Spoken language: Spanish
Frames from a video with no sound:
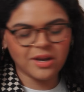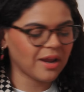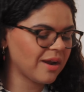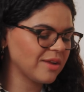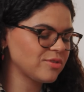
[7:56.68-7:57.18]

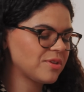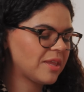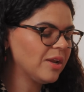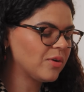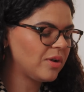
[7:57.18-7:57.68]
la
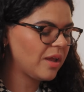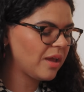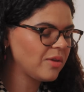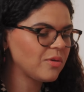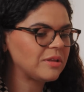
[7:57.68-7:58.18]
graciosita del
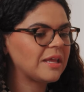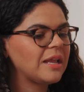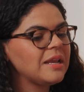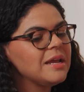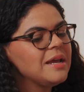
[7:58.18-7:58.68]
colegio y
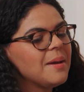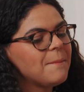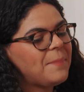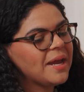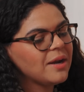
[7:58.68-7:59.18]
tal,
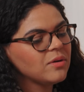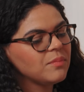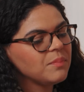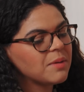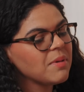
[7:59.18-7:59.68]
pero
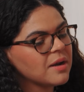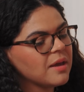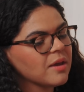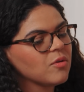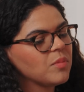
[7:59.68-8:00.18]
mi
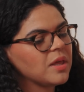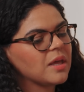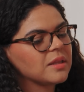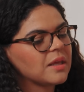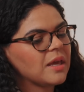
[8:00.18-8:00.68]
hermana es
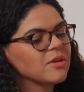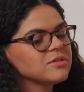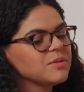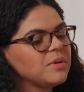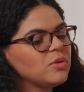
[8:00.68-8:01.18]
comediante y yo
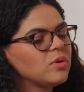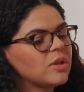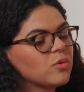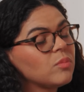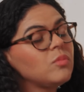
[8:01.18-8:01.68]
siempre tuve,
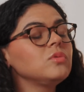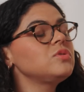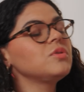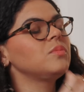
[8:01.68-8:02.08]
le tuve mucho,